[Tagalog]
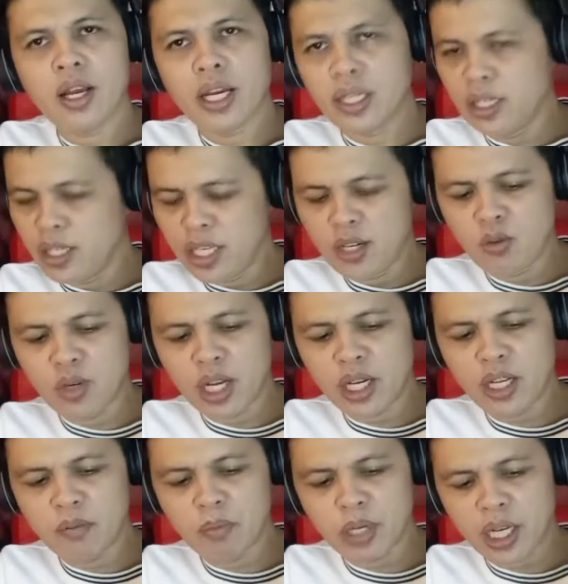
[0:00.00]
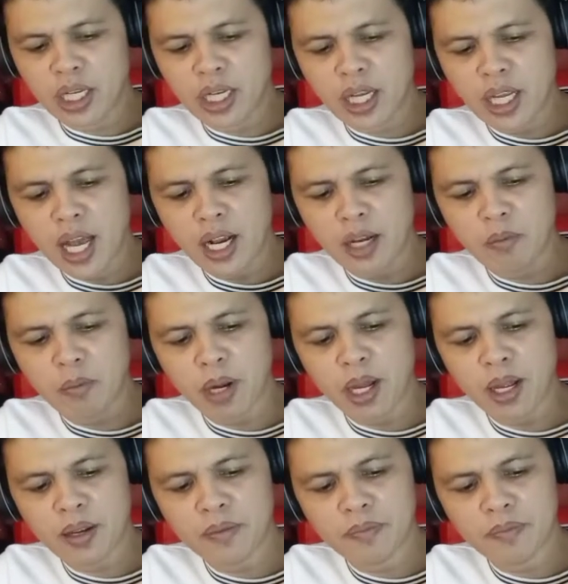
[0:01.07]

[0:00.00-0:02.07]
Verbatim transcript: ay hindi ko na rin pinaginayangan pa.